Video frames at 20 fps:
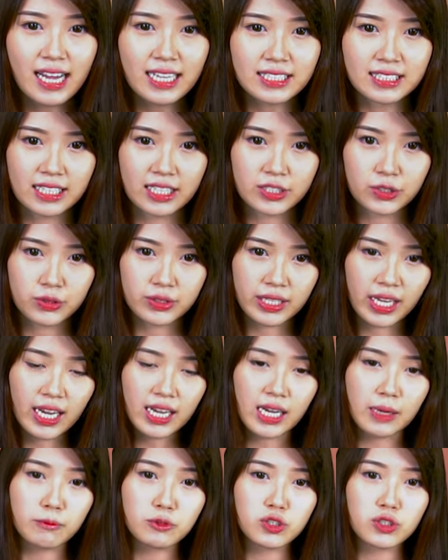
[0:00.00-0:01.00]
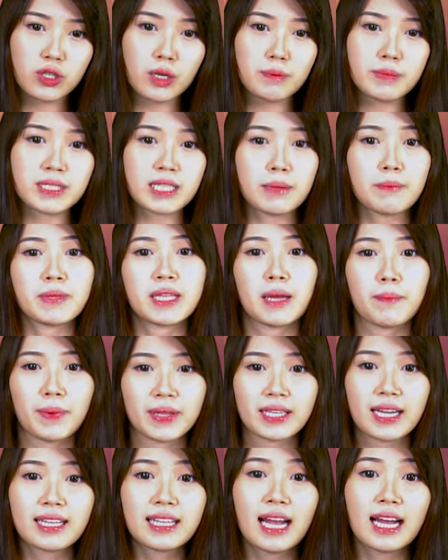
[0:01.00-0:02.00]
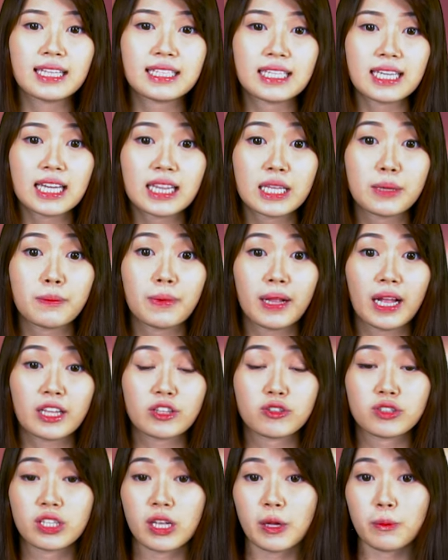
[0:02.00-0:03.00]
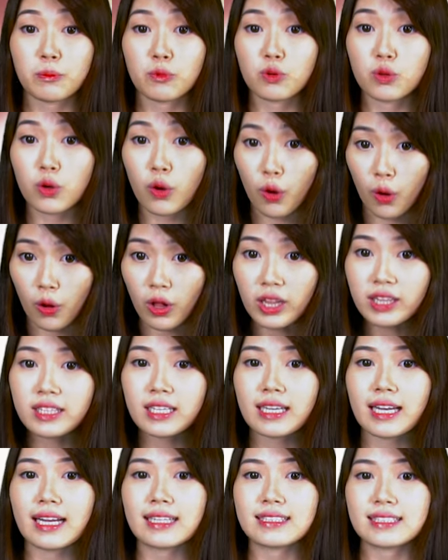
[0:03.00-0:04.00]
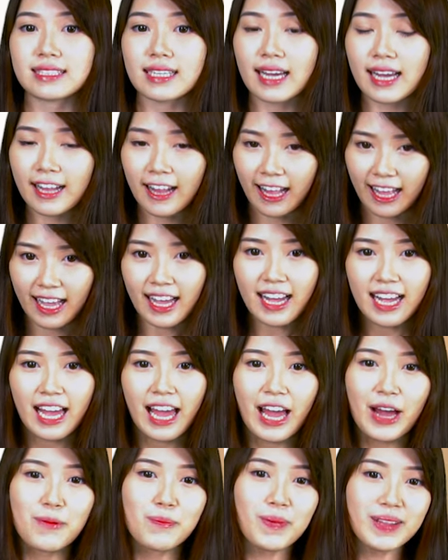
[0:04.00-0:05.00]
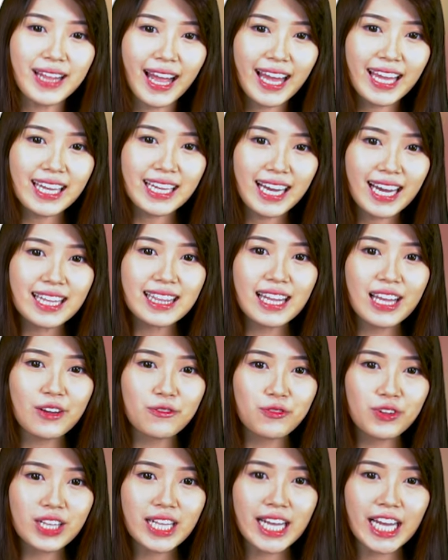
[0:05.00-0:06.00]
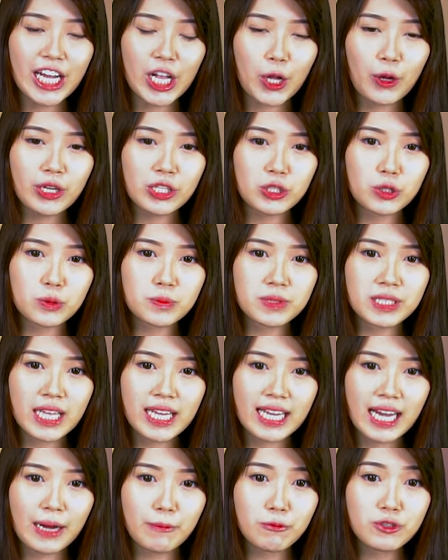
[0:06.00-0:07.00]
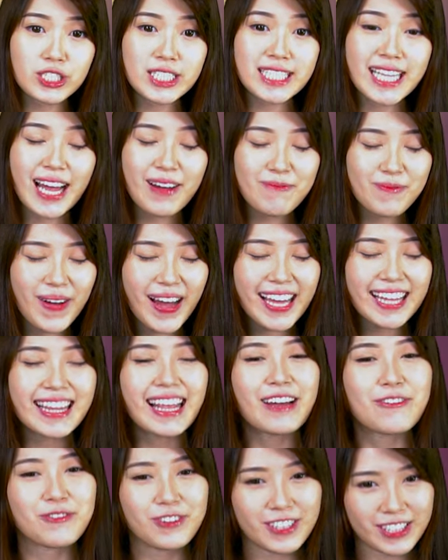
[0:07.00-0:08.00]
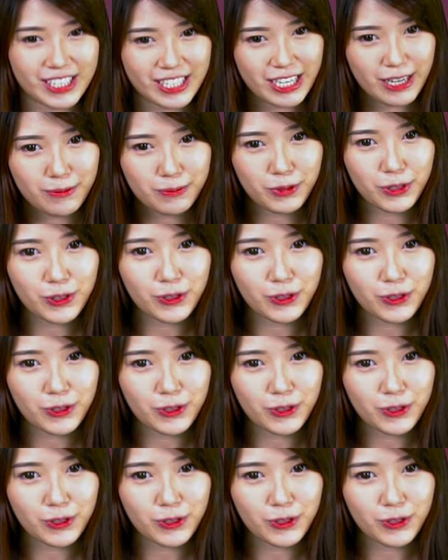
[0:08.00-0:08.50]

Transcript: Selanjutnya, kamu juga bisa mendapatkan hadiah 500 ribu gold dengan cara menaikkan level Heroic Doomsday kamu sampai level 30.